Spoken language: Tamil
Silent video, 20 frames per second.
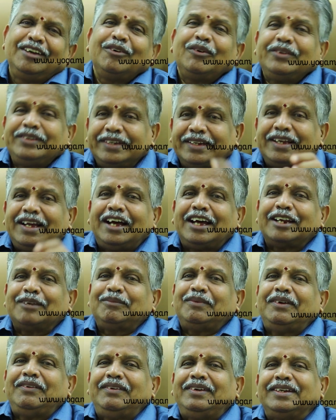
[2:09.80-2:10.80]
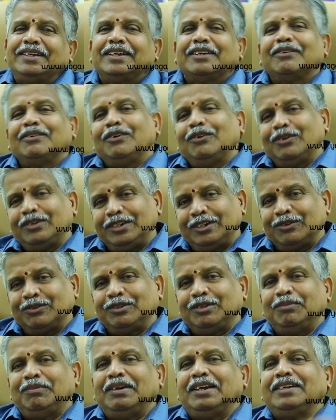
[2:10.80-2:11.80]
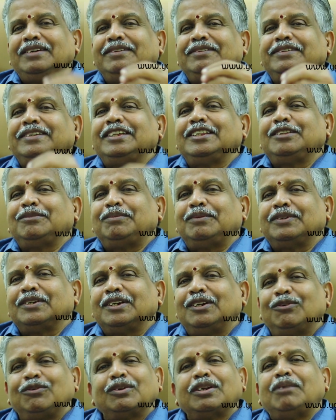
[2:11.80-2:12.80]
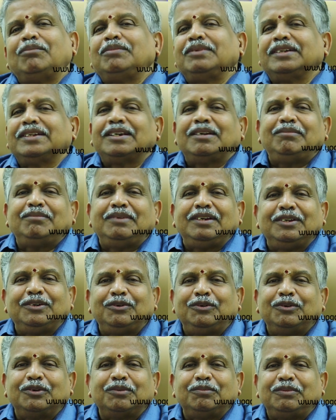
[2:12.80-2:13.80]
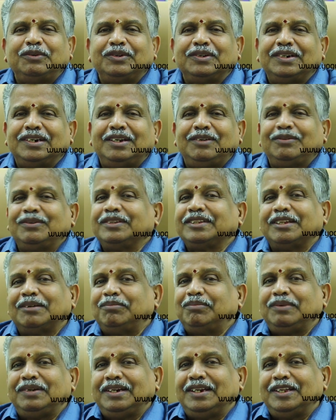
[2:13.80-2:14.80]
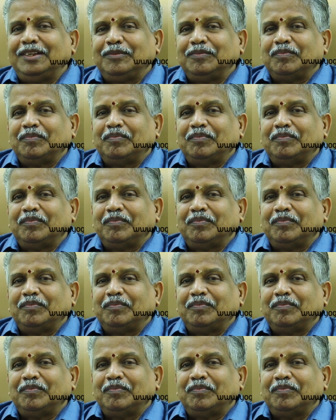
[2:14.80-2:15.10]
கொஞ்சம் காரமாக வேணுங்கிறவங்க கொஞ்சம் கொஞ்சம் மிளகும் சேர்த்து போட்டுக்கலாம் ஒரு ஐம்பது கிராம் மிளகு கூட போட்டுக்கலாம் ஒன்றும் தப்பு இல்லை